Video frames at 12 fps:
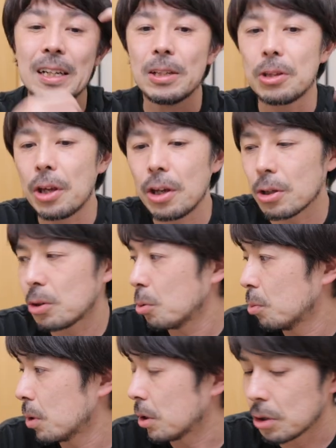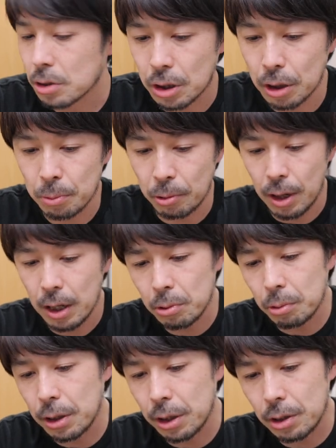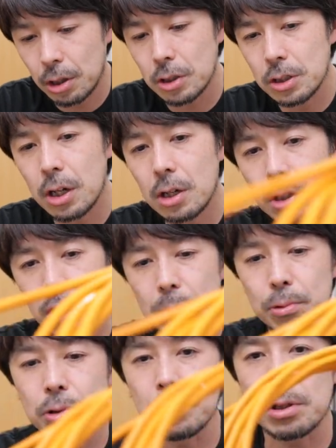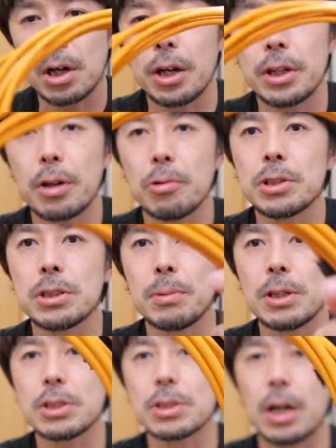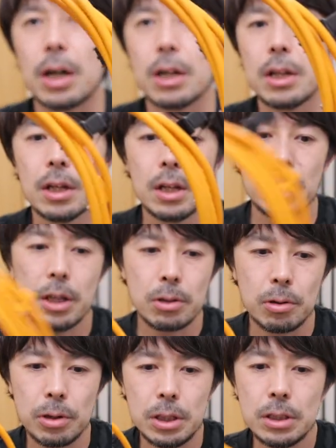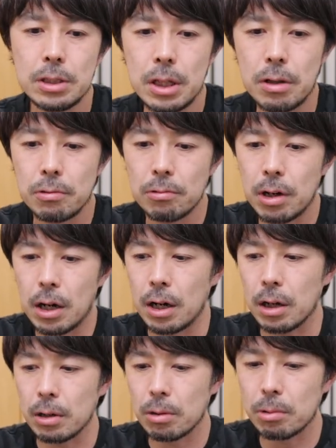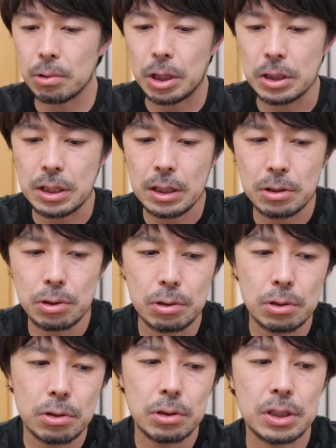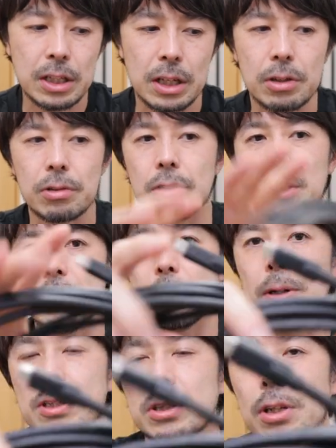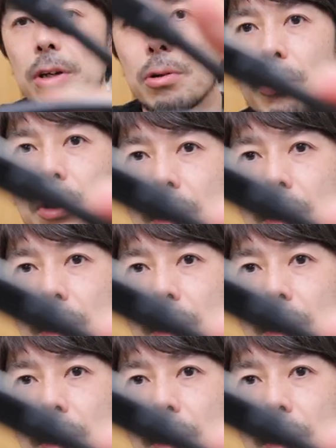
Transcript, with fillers: で、今日なんですけども、あとね、テザーケーブル買い直しました。えっ、ー、と、以前は、これテザーツールズ社って言いましてね、こう